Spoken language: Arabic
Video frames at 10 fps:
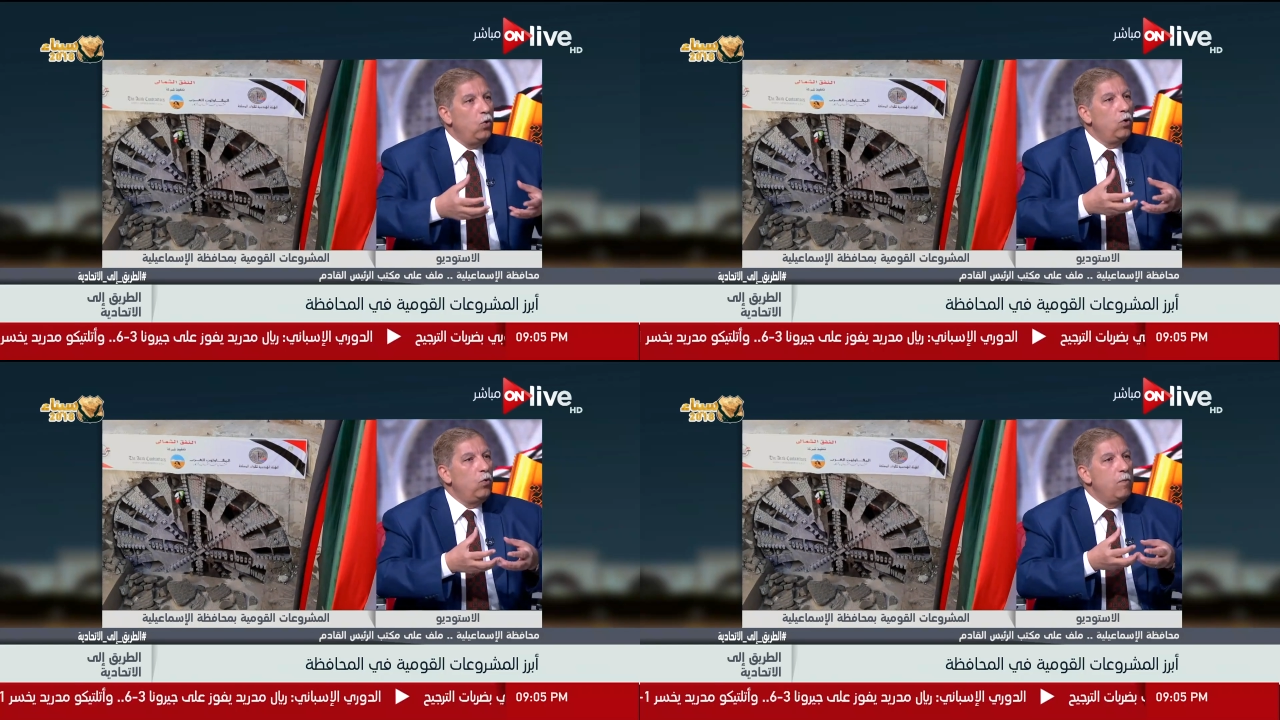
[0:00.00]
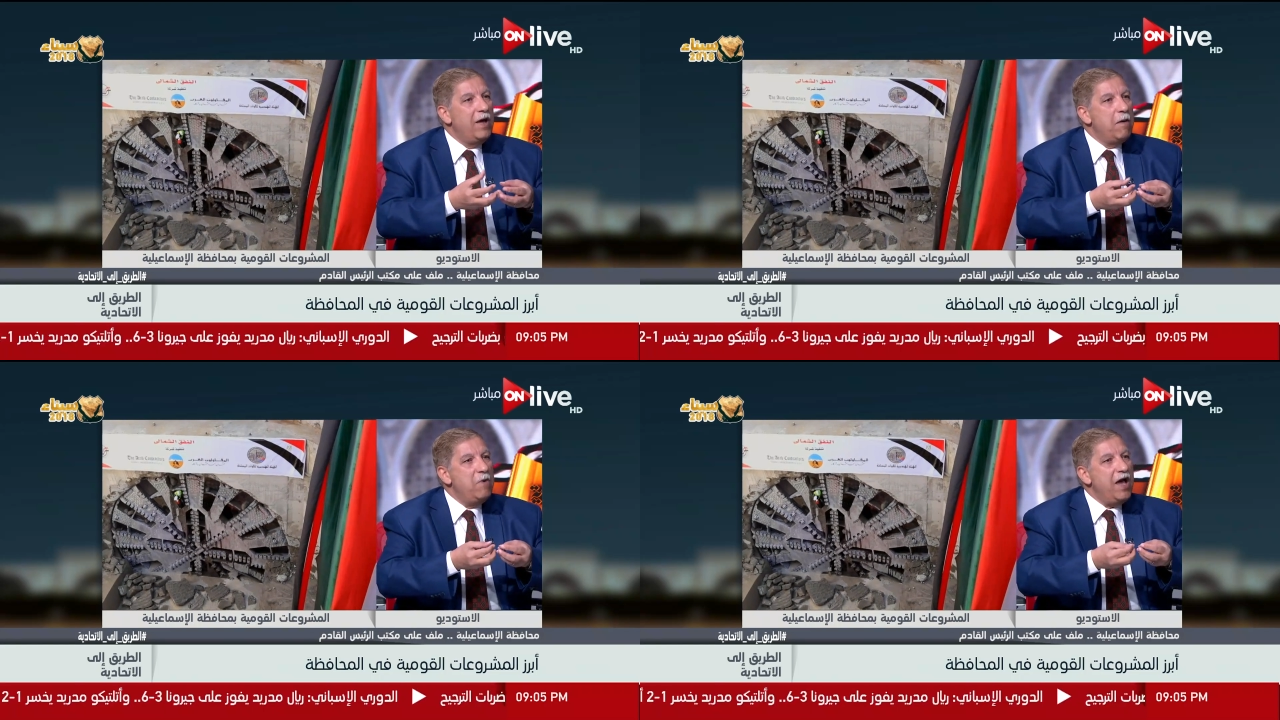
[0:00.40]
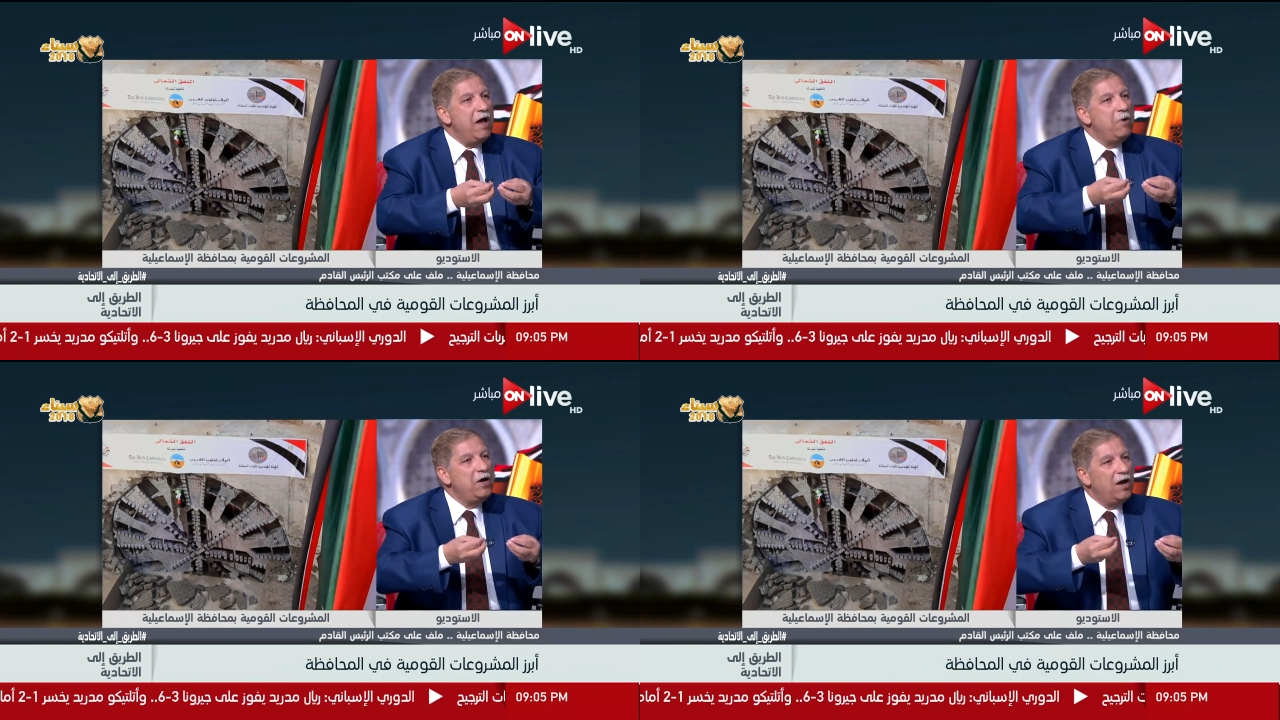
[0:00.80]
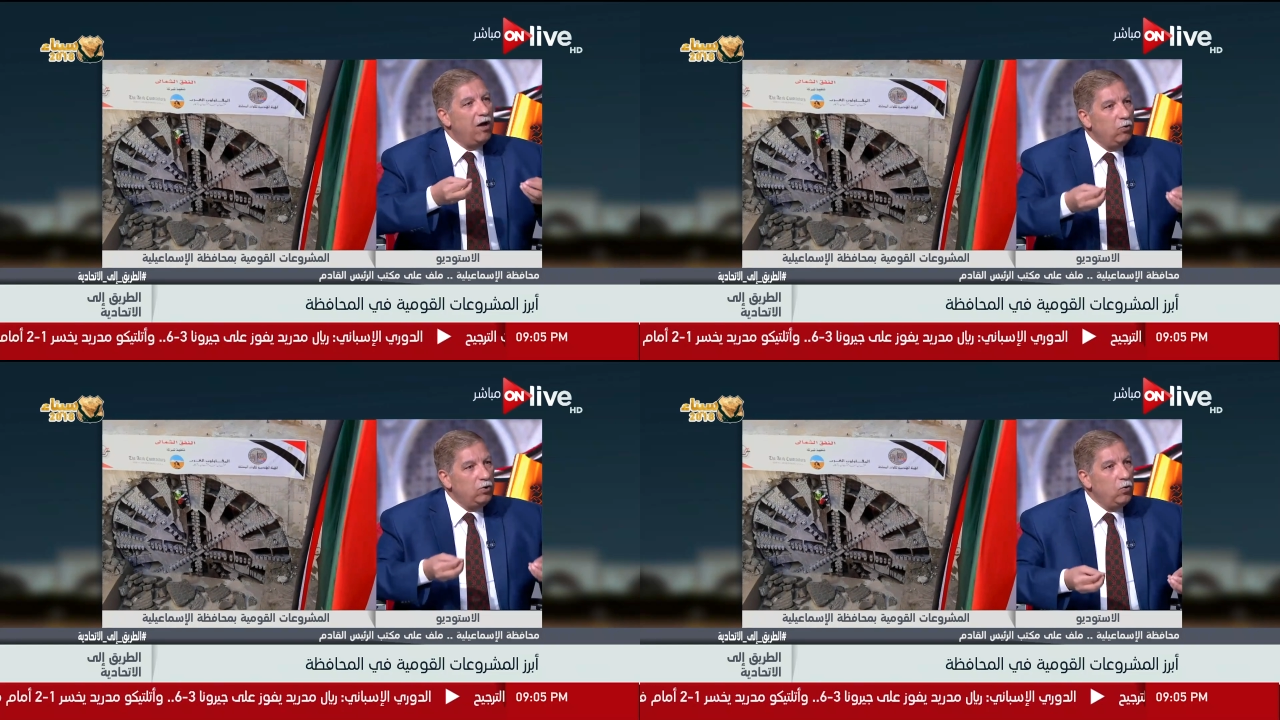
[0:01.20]
وملامحها باينه
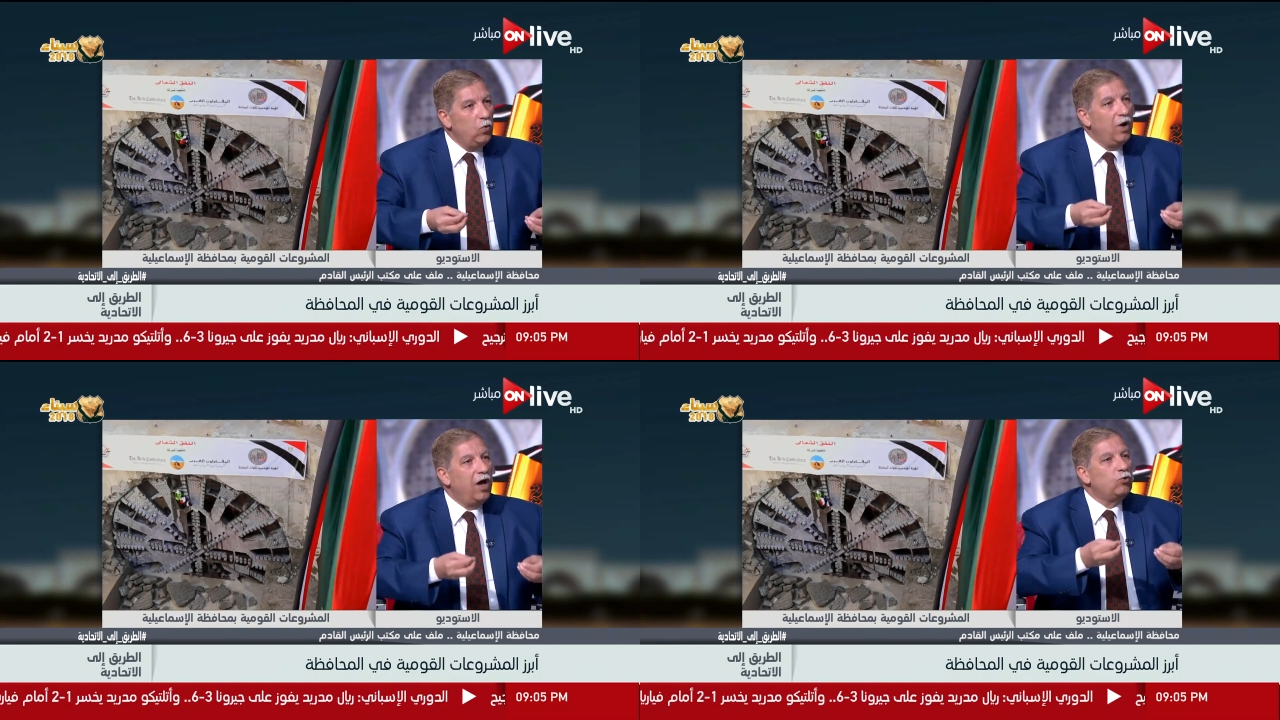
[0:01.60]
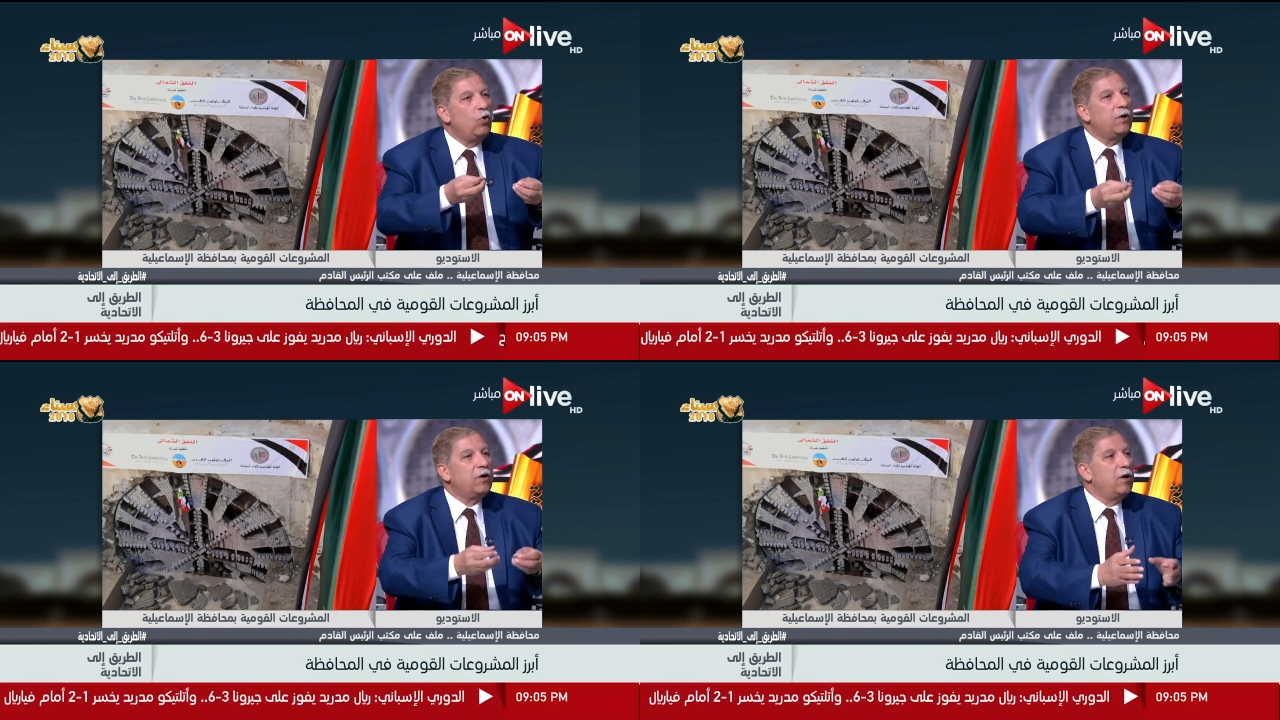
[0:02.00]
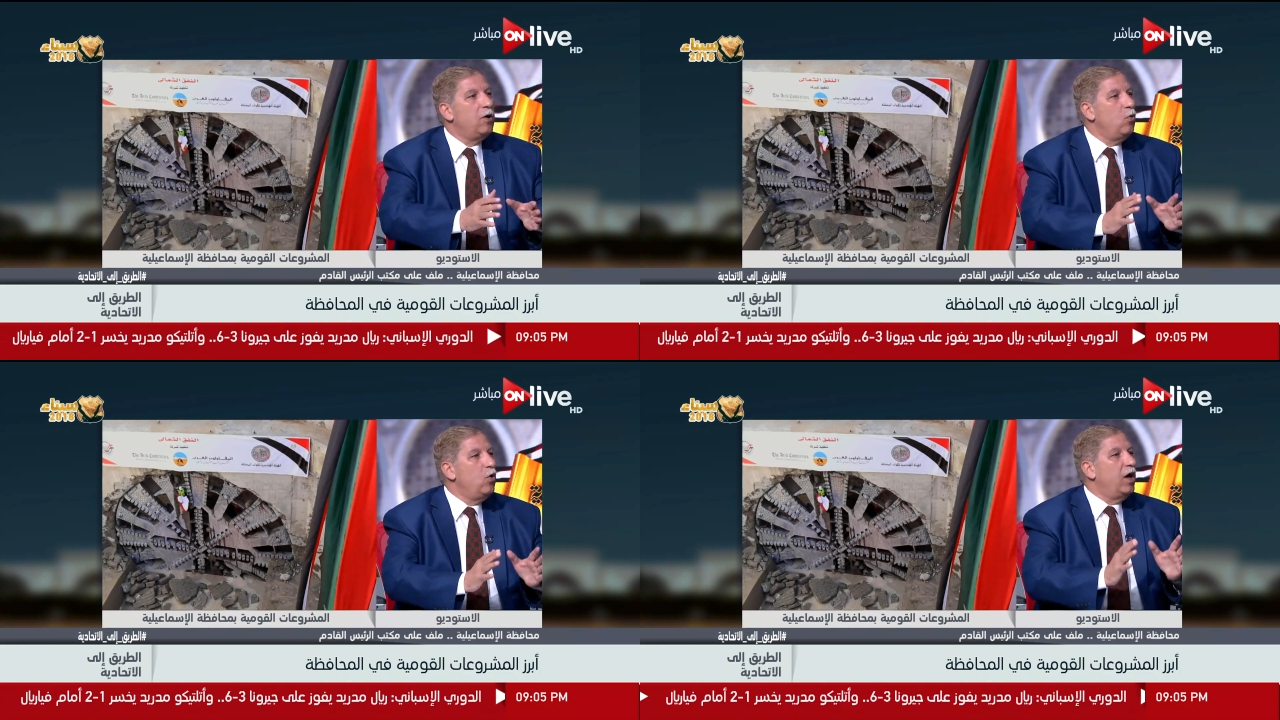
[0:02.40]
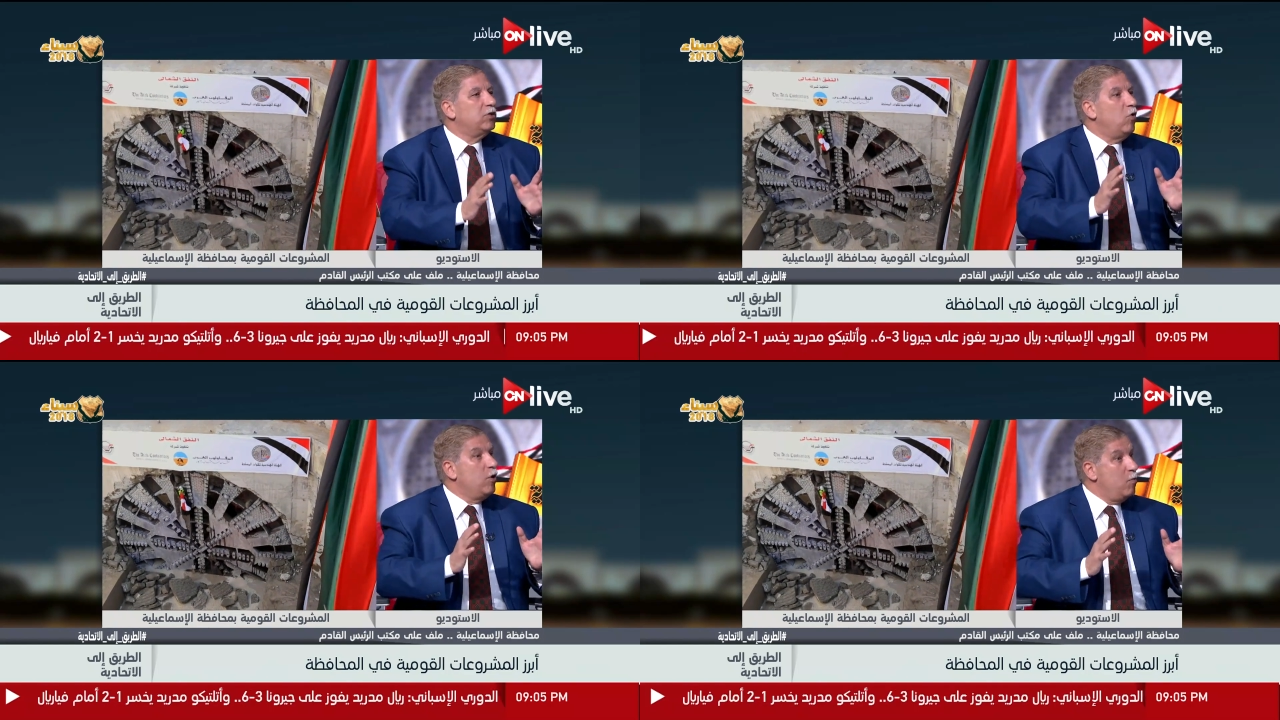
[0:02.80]
قوي والادوار
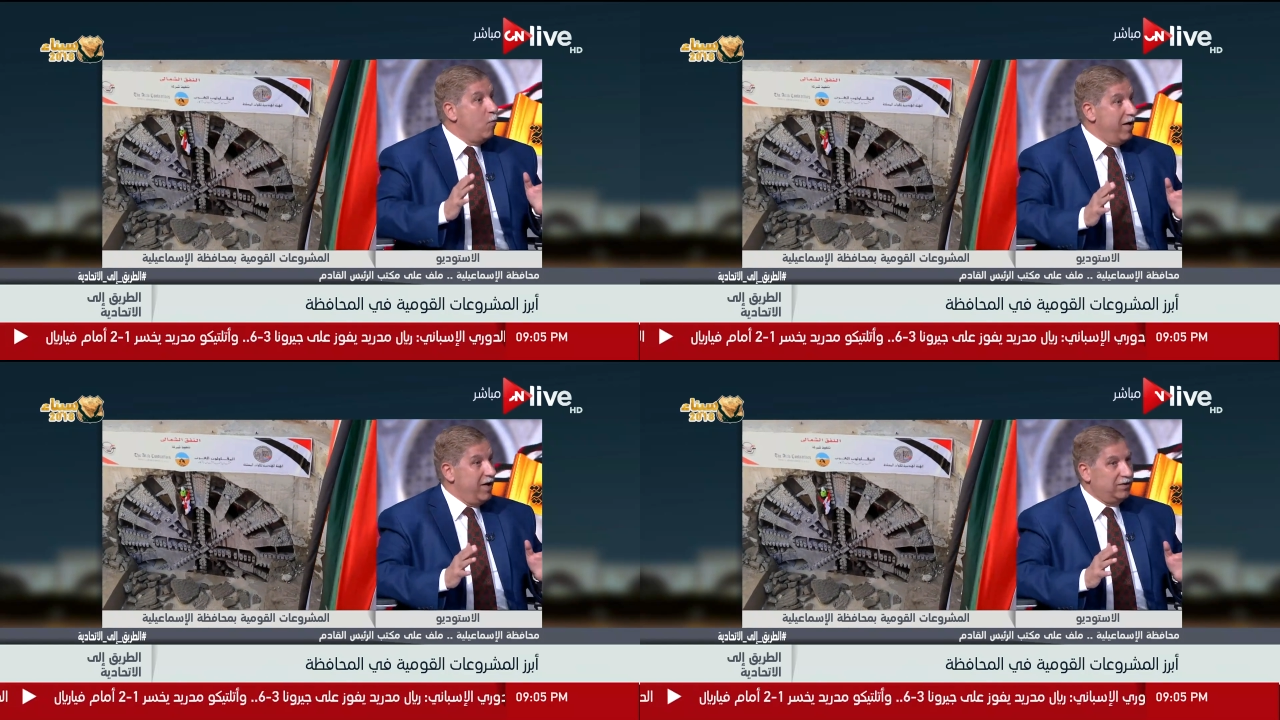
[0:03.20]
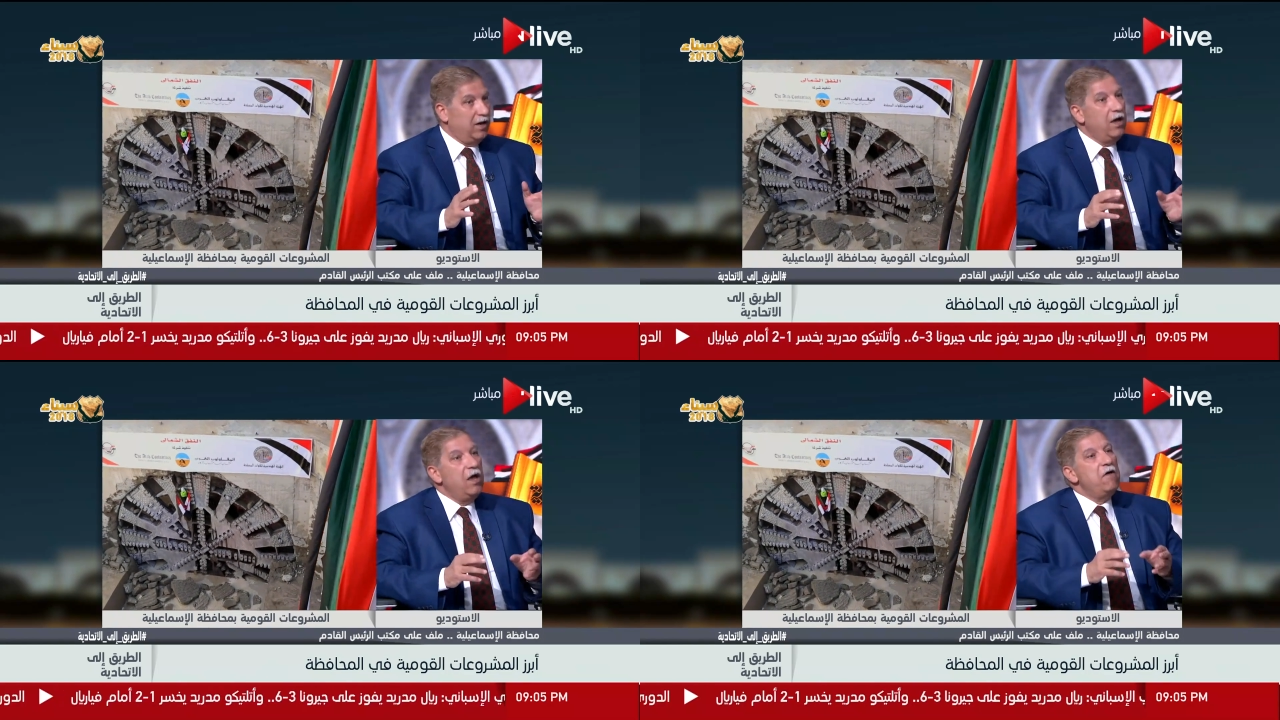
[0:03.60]
والادوار مميزه أيوه.